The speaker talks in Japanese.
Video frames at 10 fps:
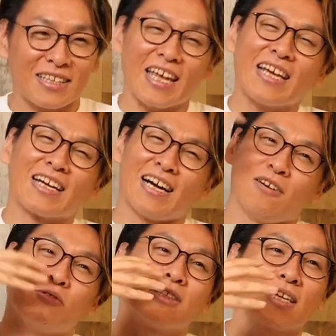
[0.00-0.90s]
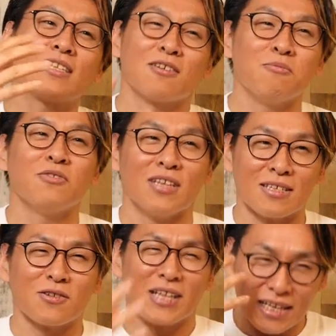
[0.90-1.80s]
い、はい。天から降りてきてるもんな
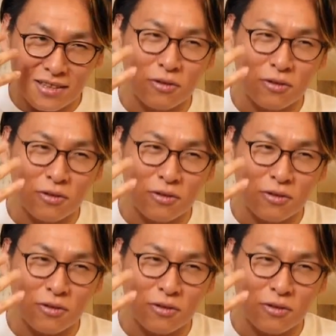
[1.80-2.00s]
んですよ。な